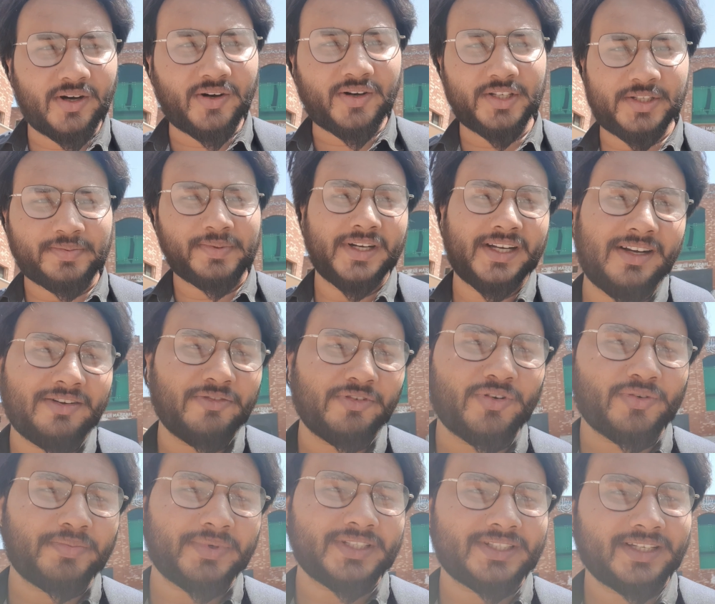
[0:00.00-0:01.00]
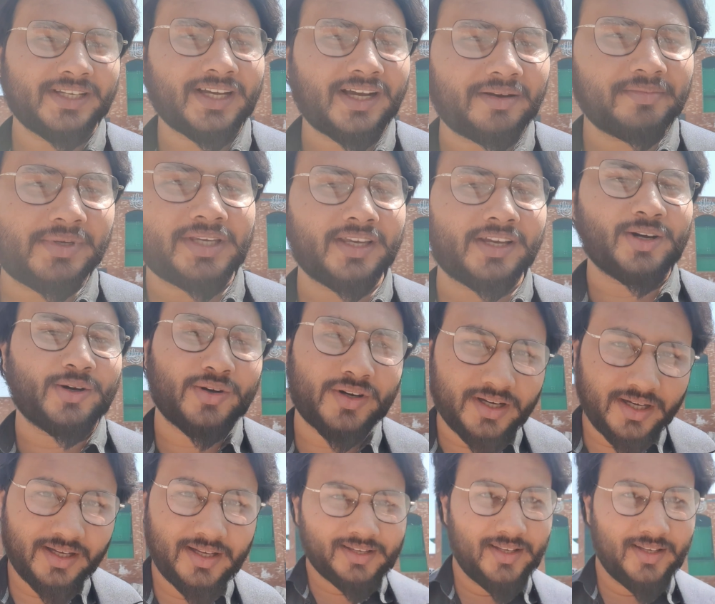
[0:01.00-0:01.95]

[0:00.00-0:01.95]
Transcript: हॉस्पिटल वो पीछे आ भी गया होगा